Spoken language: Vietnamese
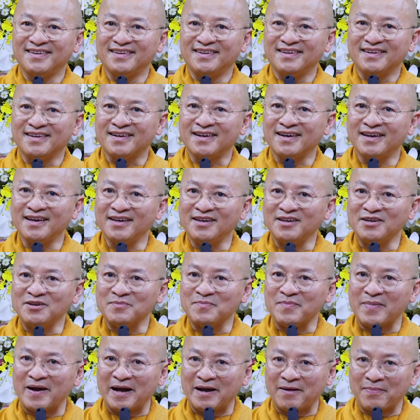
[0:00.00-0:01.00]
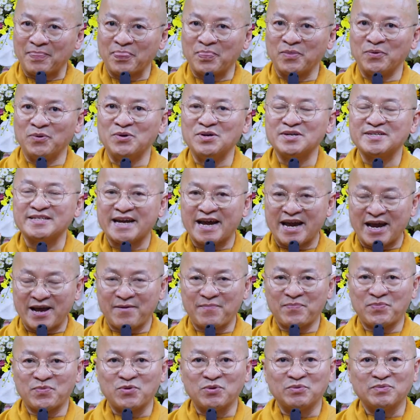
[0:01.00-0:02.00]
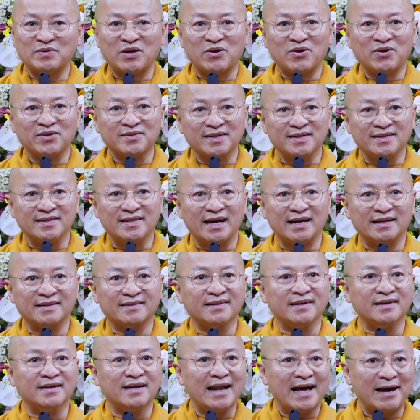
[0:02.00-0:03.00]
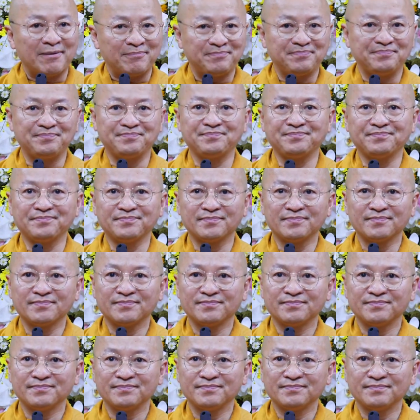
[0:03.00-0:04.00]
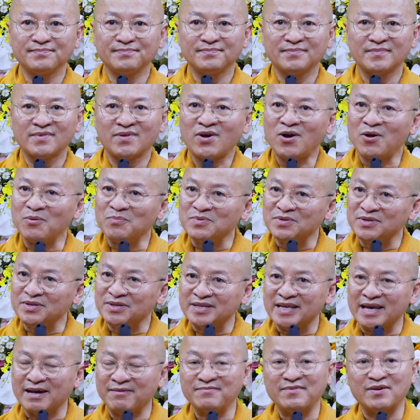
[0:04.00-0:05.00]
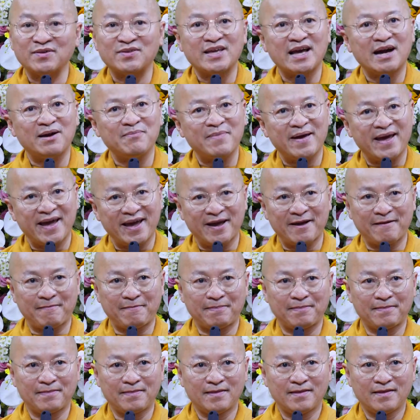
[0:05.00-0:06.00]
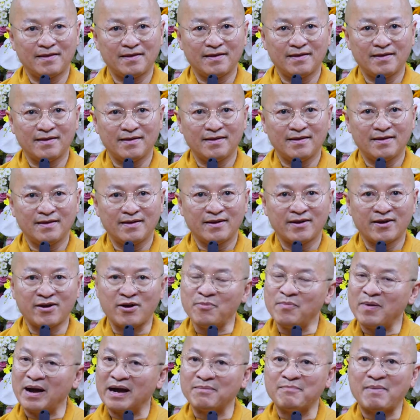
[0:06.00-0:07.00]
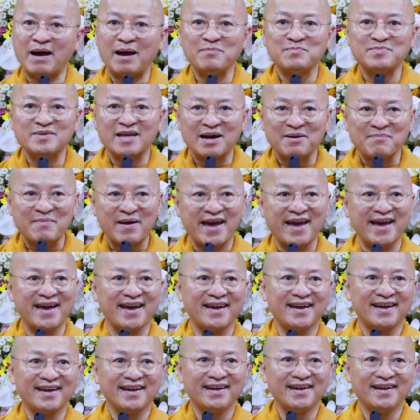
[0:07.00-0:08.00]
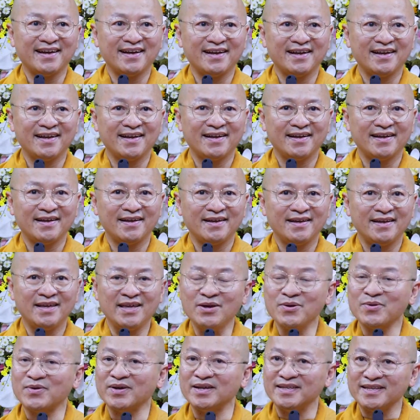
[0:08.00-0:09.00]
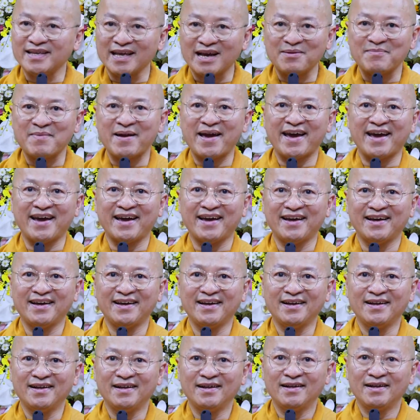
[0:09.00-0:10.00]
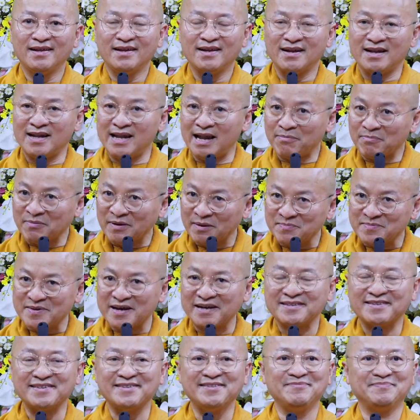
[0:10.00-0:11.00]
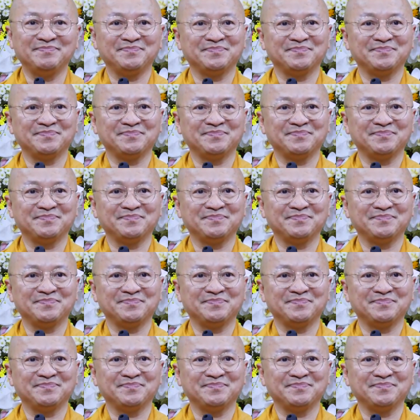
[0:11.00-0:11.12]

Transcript: khi mà tuổi trẻ chúng ta có tinh thần tự lập, không dựa dẫm vào cha mẹ, không ăn bám cha mẹ, hiếu kính cha mẹ, làm nghiệp chân chính,